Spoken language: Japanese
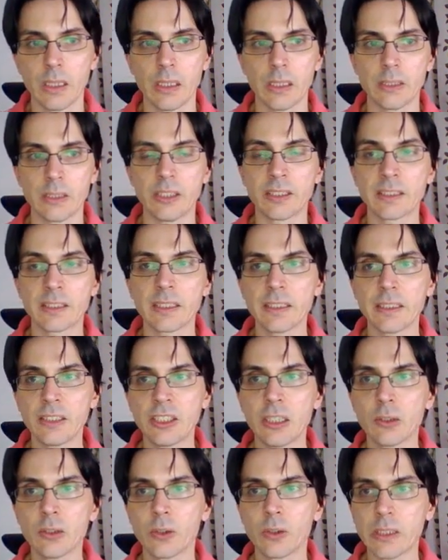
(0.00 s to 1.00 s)
ジ s
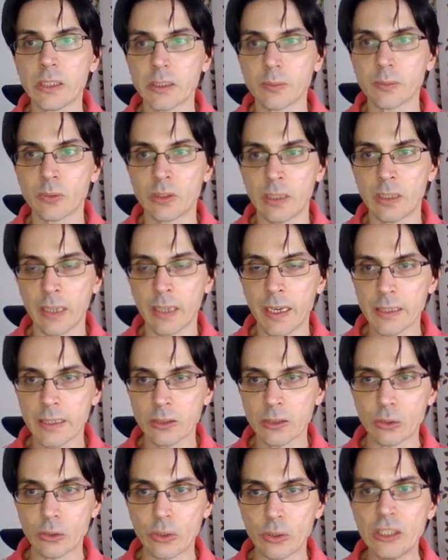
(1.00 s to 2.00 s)
ーチアルゴリズムが
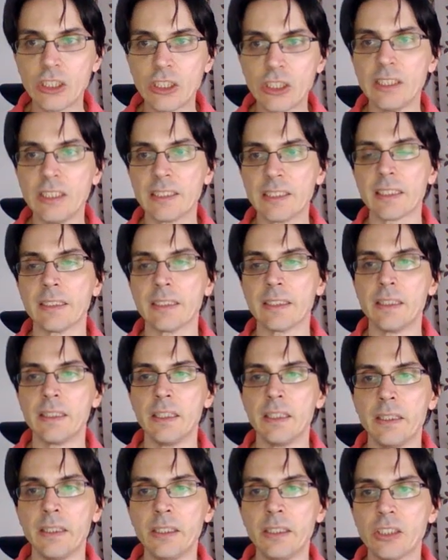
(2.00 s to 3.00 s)
その123
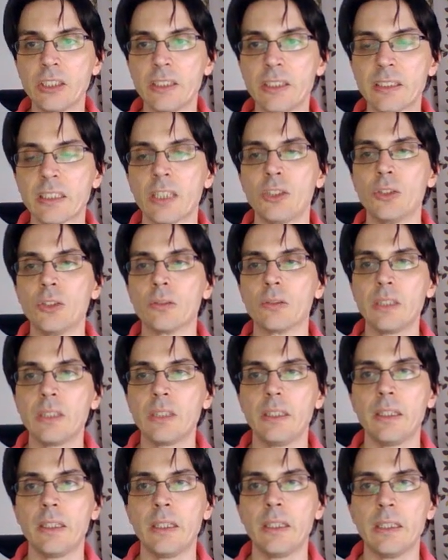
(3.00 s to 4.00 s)
で、1234
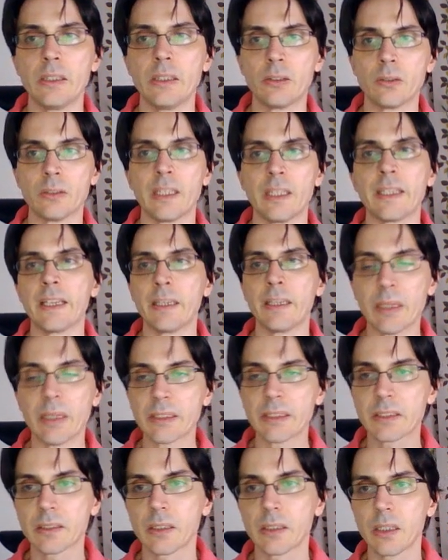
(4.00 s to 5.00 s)
で、えと、流れま
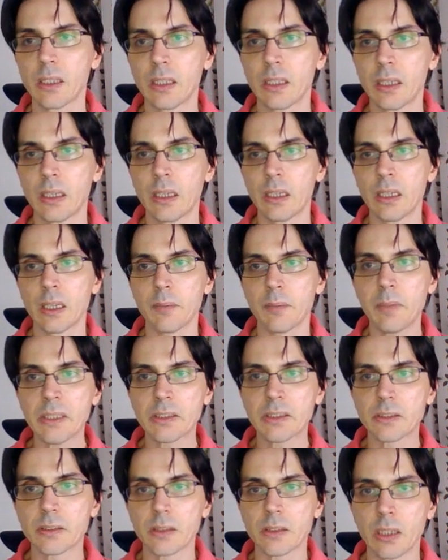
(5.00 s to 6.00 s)
す。ま
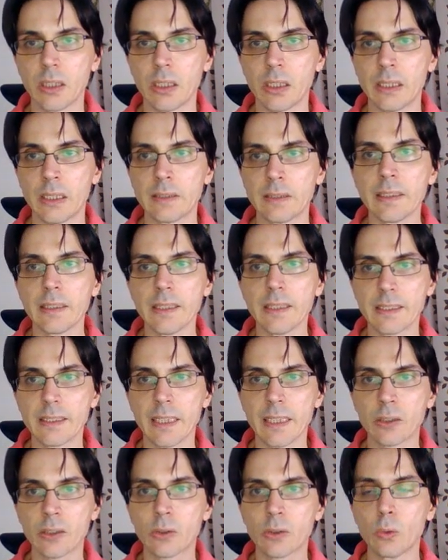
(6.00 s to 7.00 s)
ず、探
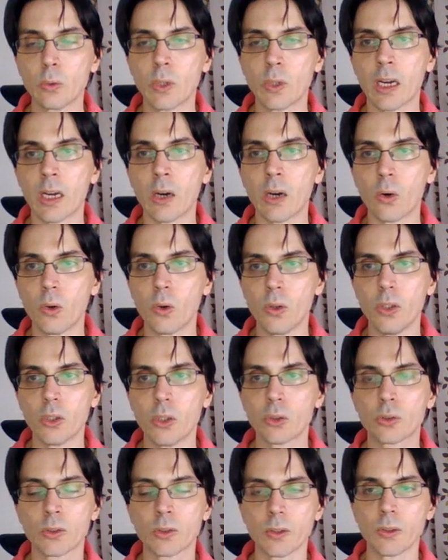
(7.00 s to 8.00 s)
索空間を
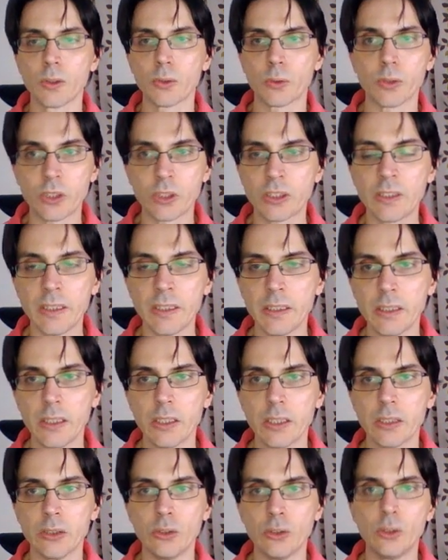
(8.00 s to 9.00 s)
層として
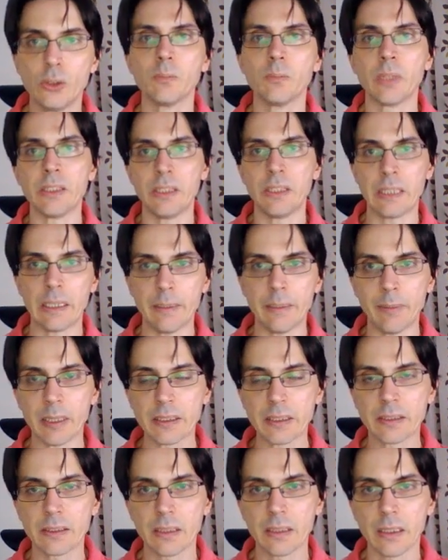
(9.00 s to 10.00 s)
順番に変えま
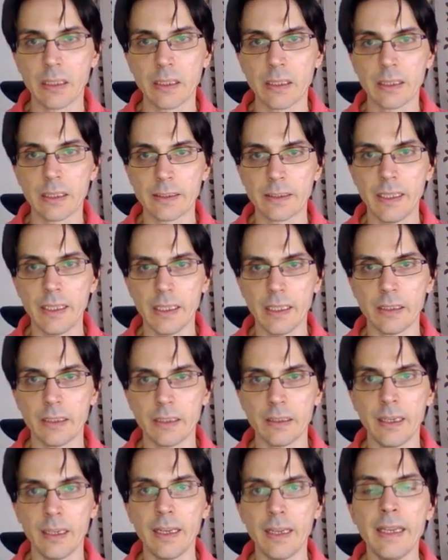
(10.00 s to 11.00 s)
す。で、
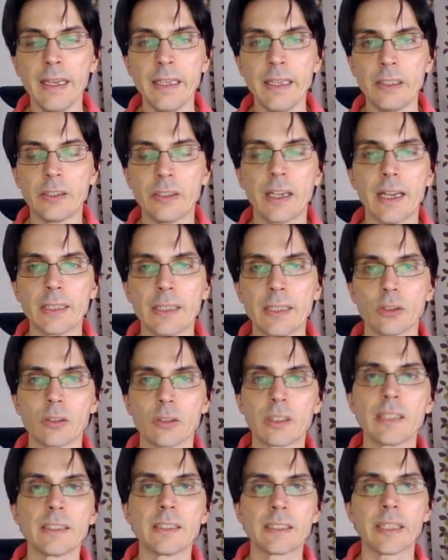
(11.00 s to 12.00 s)
N がその
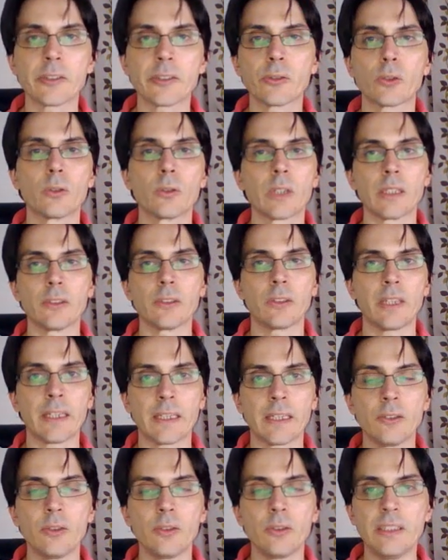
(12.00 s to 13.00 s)
探索空間の
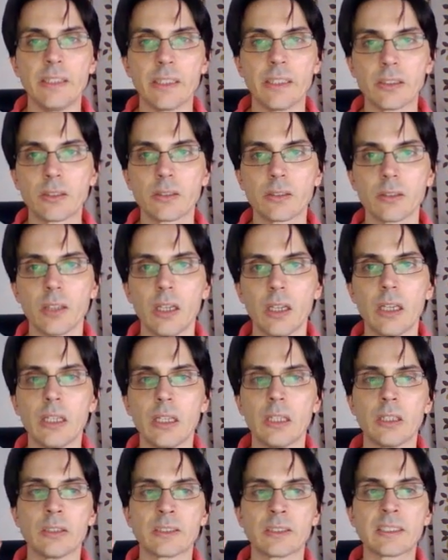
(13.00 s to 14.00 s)
中のインデックス。
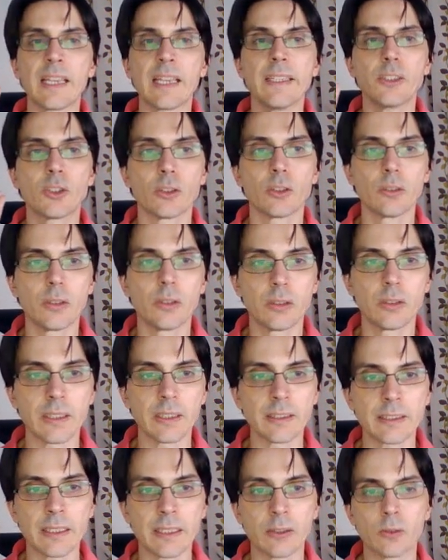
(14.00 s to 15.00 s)
最初の探
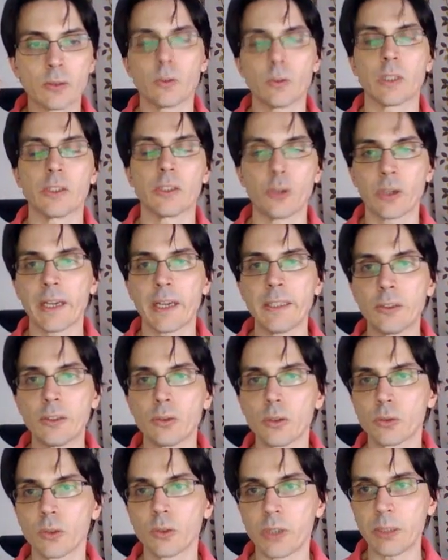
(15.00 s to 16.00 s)
索空間の回答
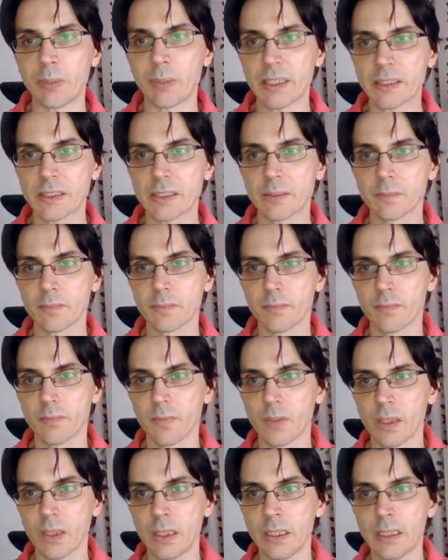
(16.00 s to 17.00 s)
を取ります。
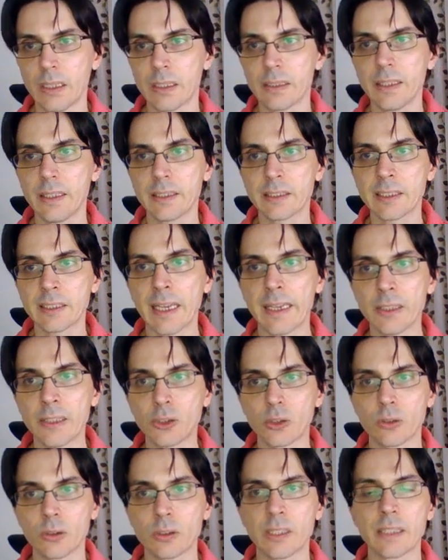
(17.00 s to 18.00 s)
で、最
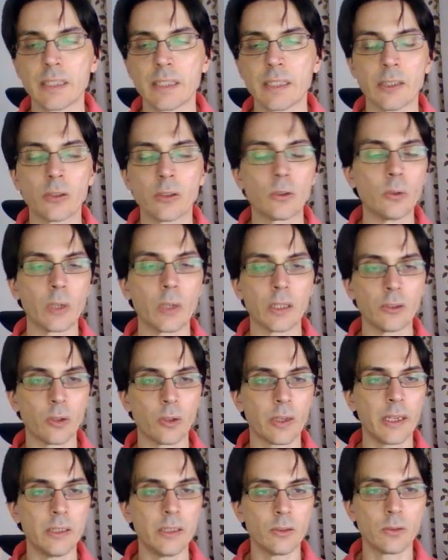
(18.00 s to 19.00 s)
初の探索空間の
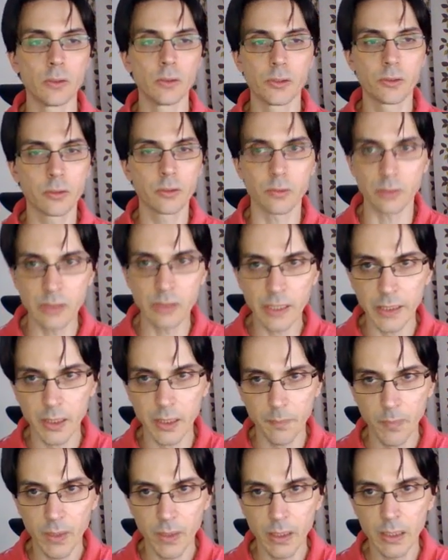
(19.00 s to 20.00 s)
回答を作って、
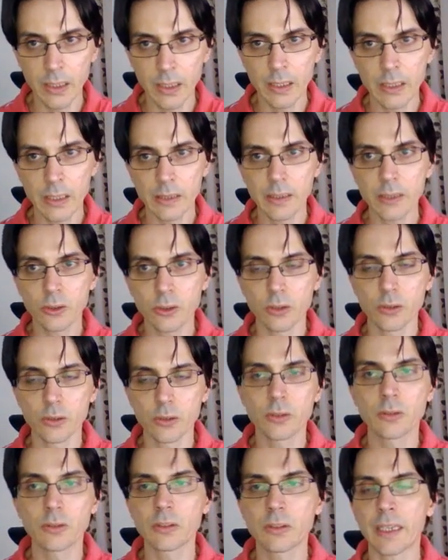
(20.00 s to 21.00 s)
で、その
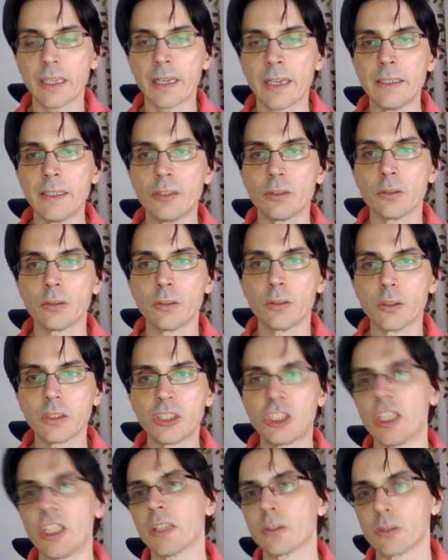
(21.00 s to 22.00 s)
作った回答を
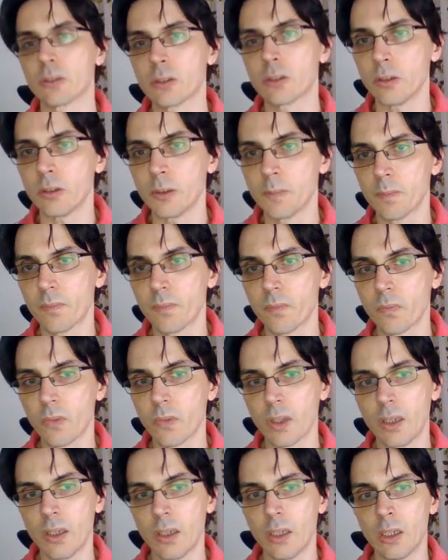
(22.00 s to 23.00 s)
チェックする。
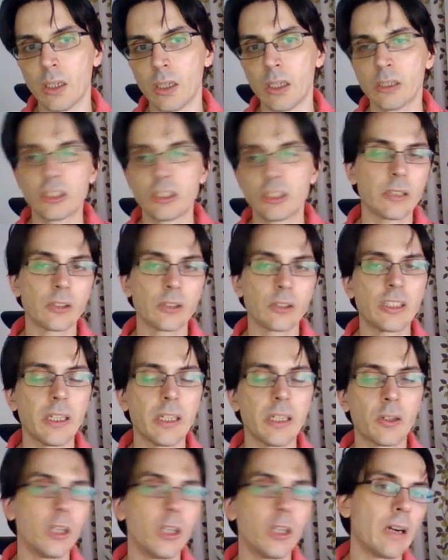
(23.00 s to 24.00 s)
チェックして、
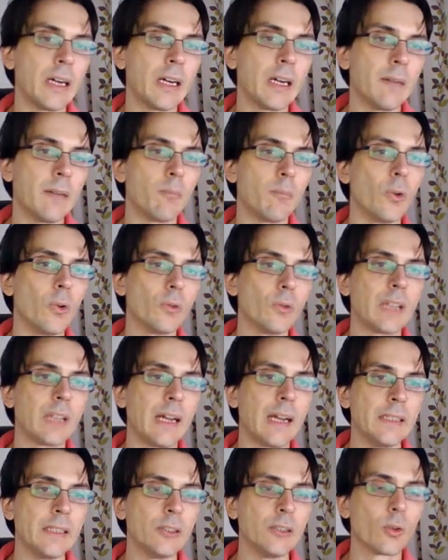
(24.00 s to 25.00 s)
これは問
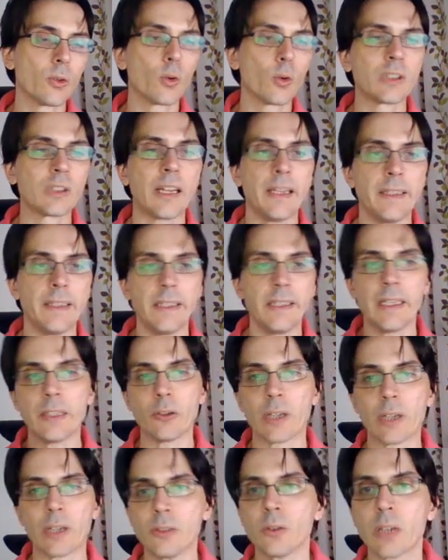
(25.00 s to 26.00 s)
題の答えである
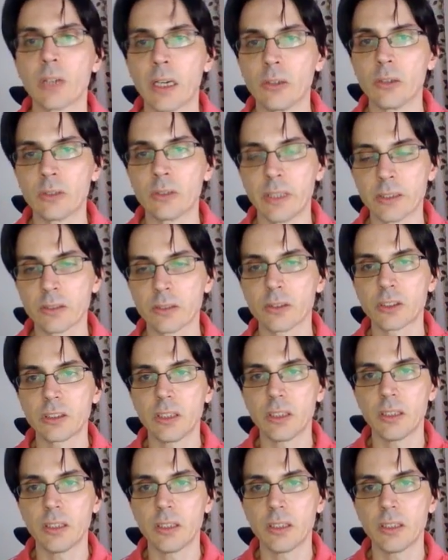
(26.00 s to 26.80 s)
かどうかをテストして。